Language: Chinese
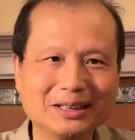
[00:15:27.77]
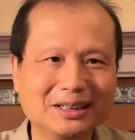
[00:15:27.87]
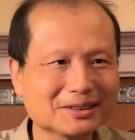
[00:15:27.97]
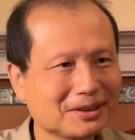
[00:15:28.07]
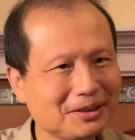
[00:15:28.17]

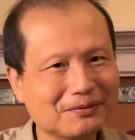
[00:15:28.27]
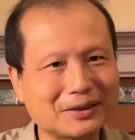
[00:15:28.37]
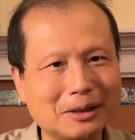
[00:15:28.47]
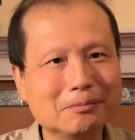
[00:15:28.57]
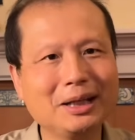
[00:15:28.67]
这一
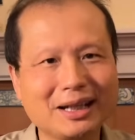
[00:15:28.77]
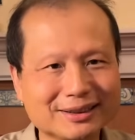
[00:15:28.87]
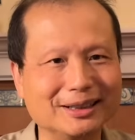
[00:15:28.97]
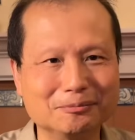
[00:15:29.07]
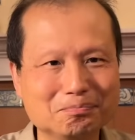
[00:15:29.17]
方
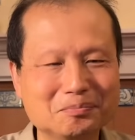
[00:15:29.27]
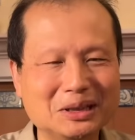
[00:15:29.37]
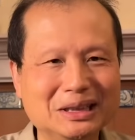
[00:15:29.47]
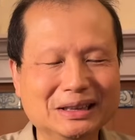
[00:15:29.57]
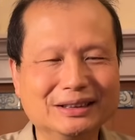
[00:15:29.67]
面呢，
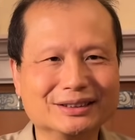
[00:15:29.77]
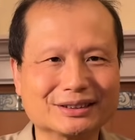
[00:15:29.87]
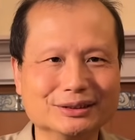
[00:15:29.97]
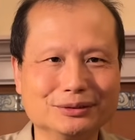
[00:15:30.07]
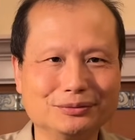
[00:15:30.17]

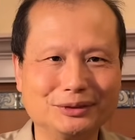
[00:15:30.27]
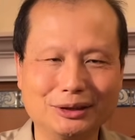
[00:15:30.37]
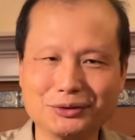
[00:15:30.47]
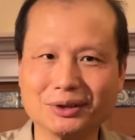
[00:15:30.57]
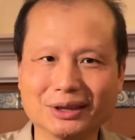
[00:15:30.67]
是他
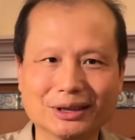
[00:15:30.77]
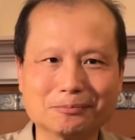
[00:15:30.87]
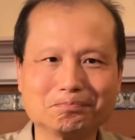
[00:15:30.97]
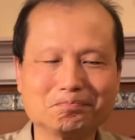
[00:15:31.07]
觉得